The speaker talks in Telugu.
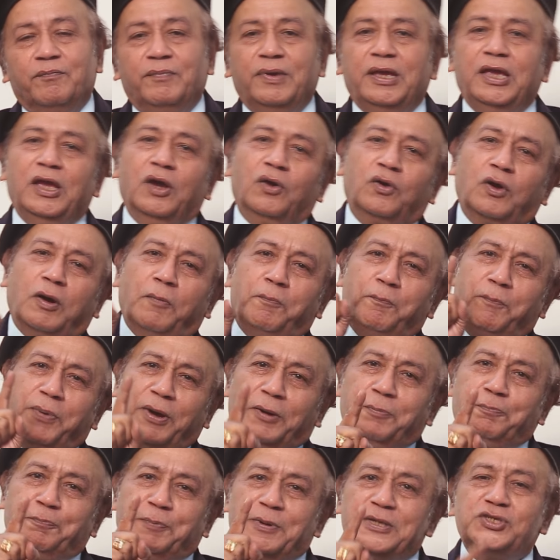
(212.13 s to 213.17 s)
మీ యొక్క
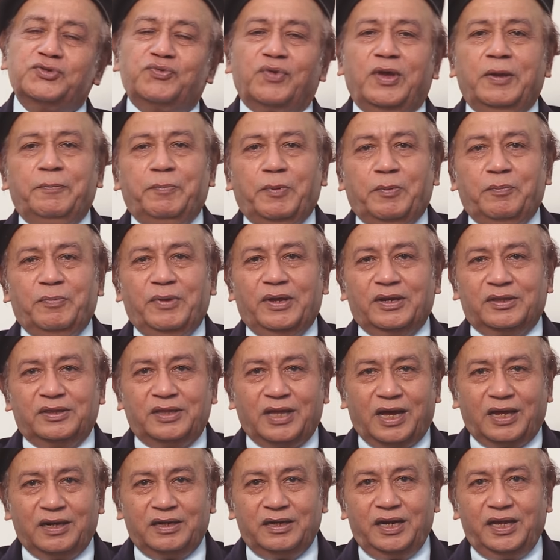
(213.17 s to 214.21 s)
పర్పస్ వైపు మీరు
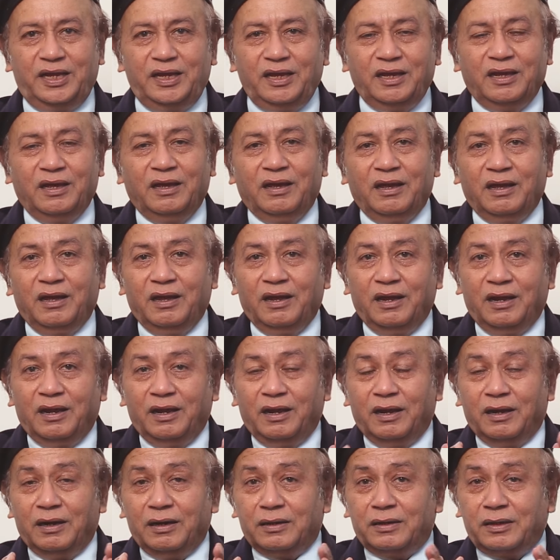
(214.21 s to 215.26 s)
దాన్ని
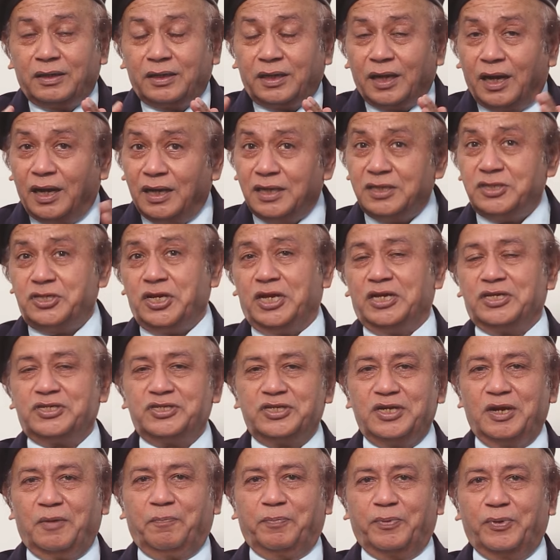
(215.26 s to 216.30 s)
టర్న్
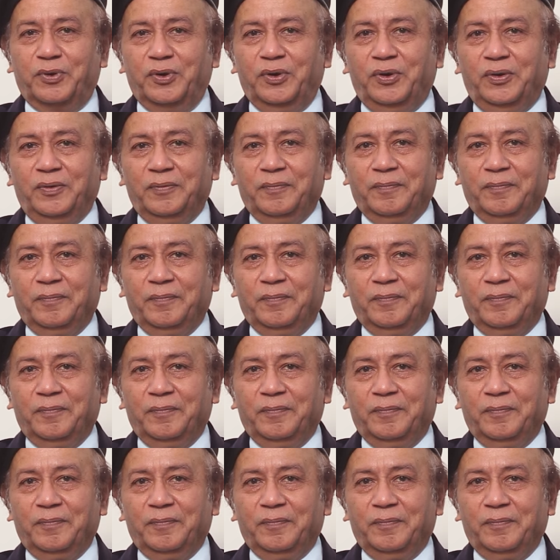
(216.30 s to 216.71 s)
చేసినప్పుడు